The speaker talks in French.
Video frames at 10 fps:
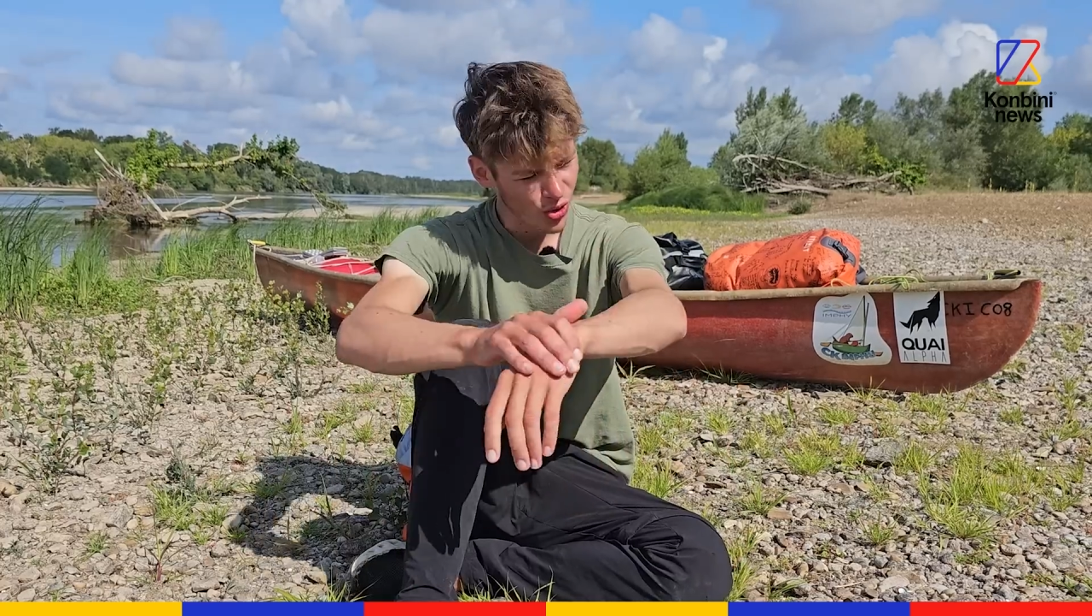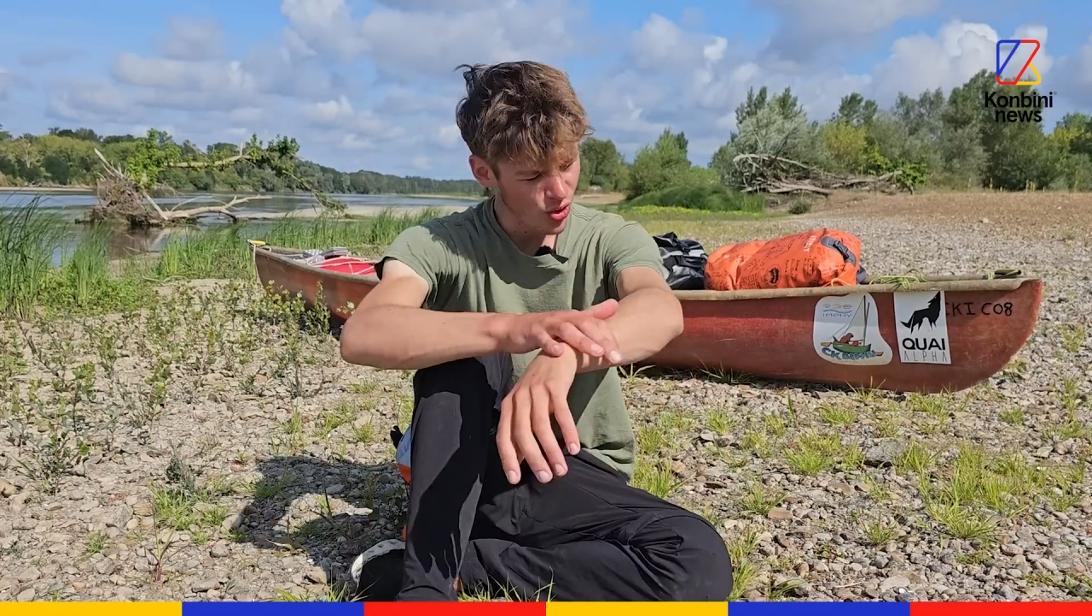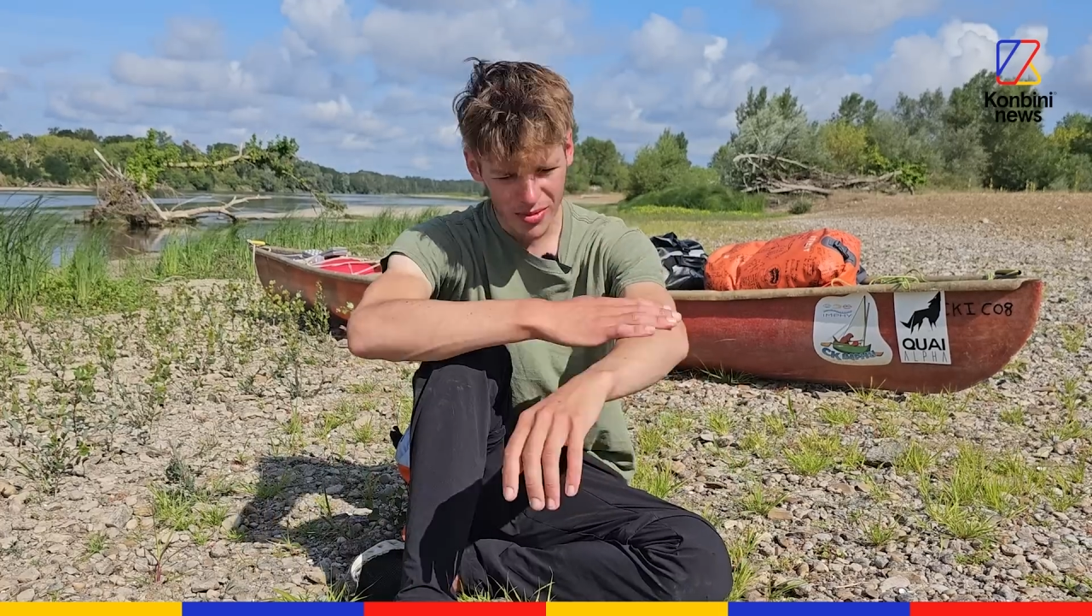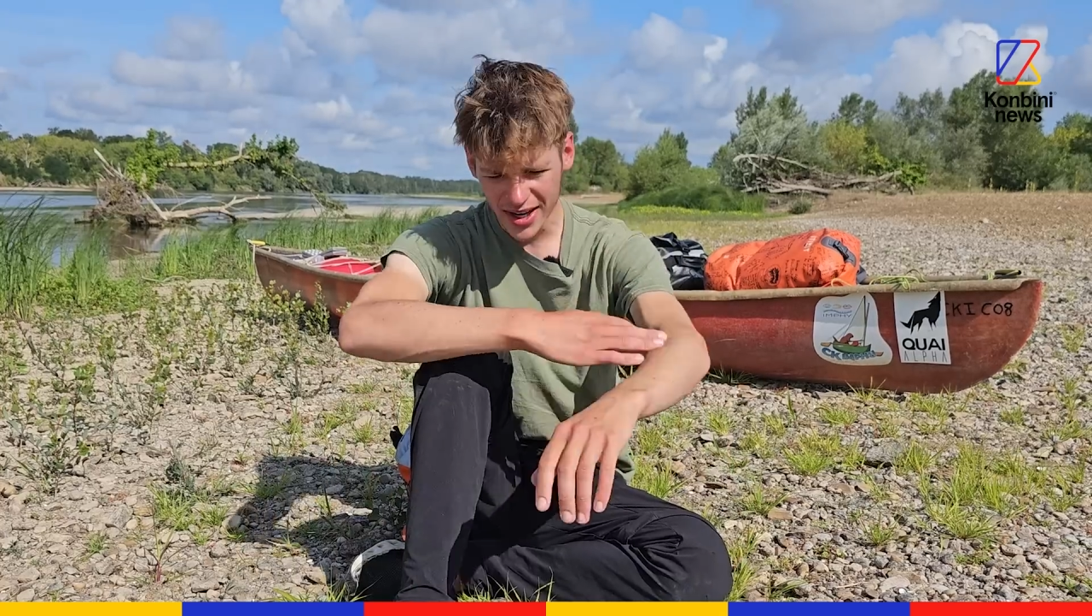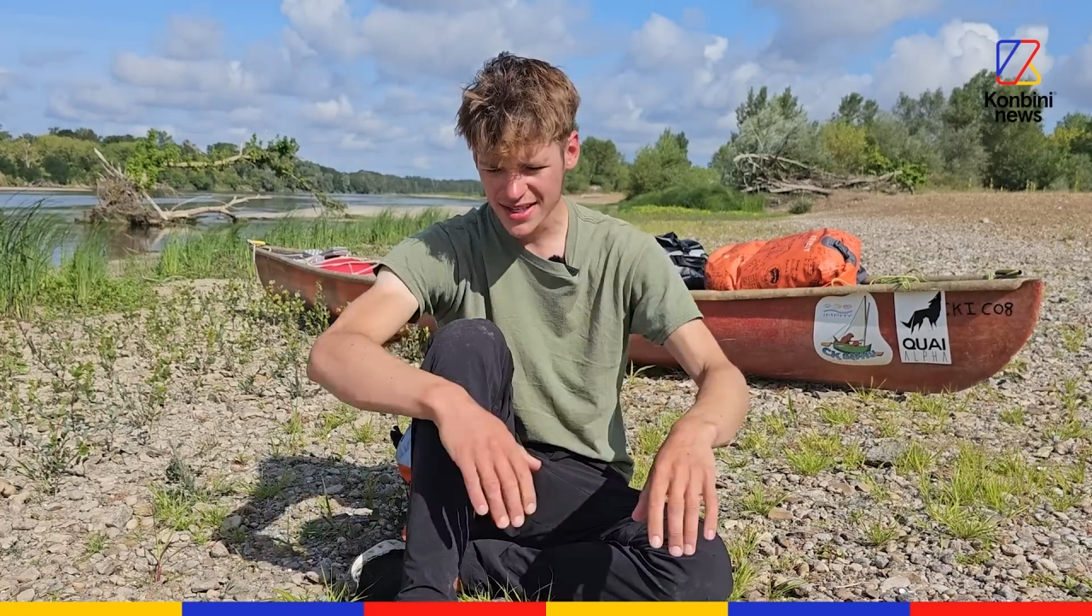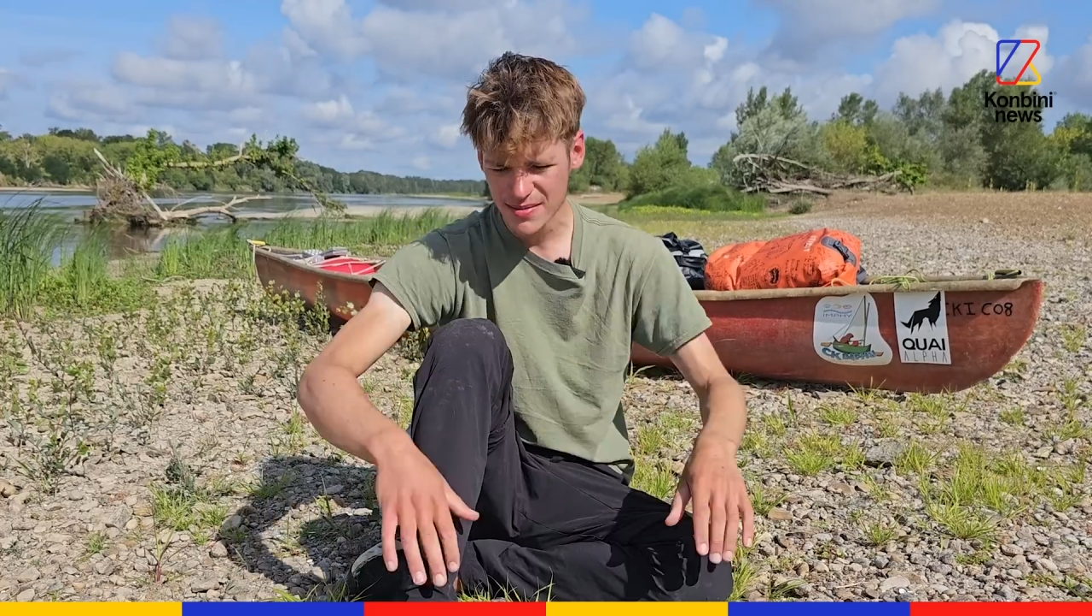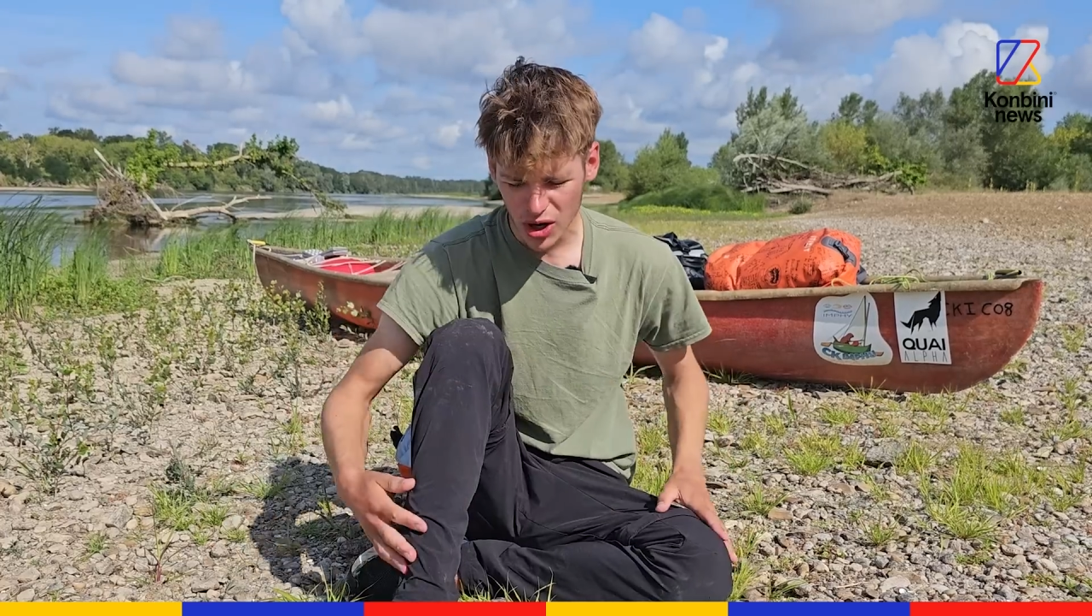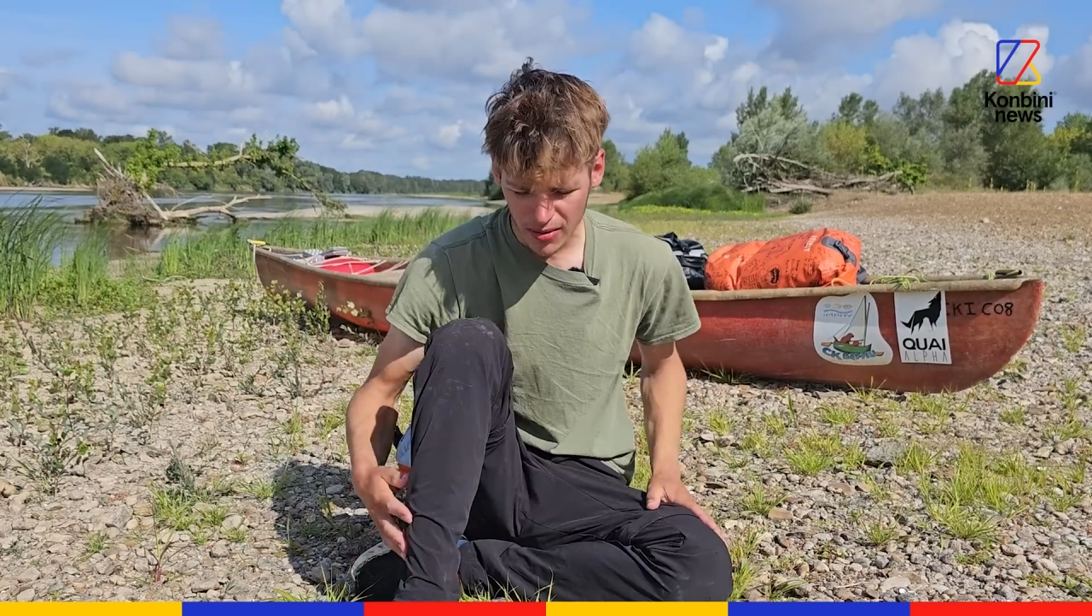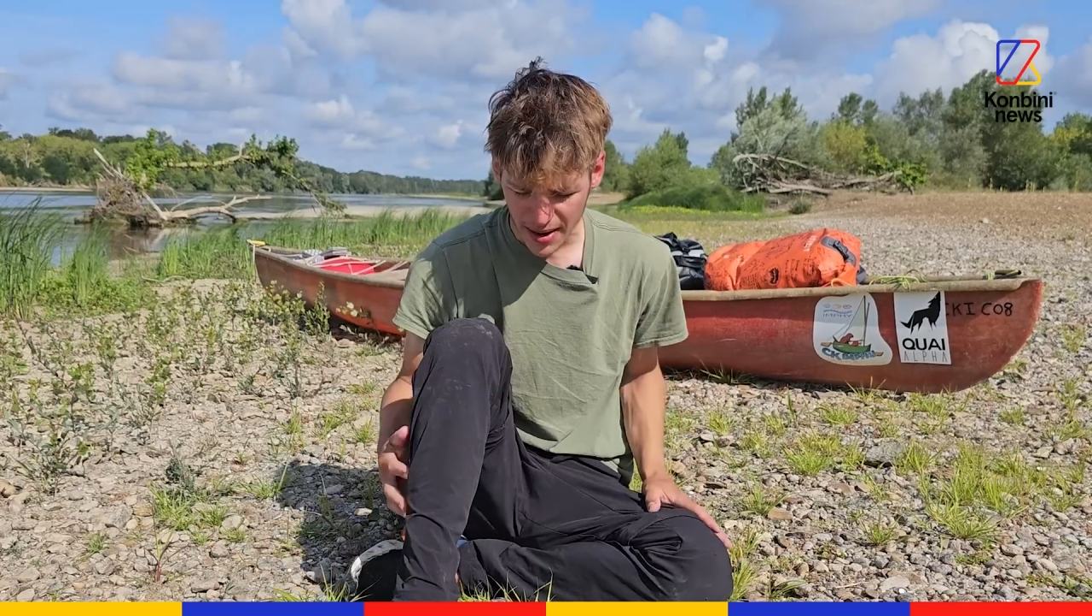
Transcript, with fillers: au maximum.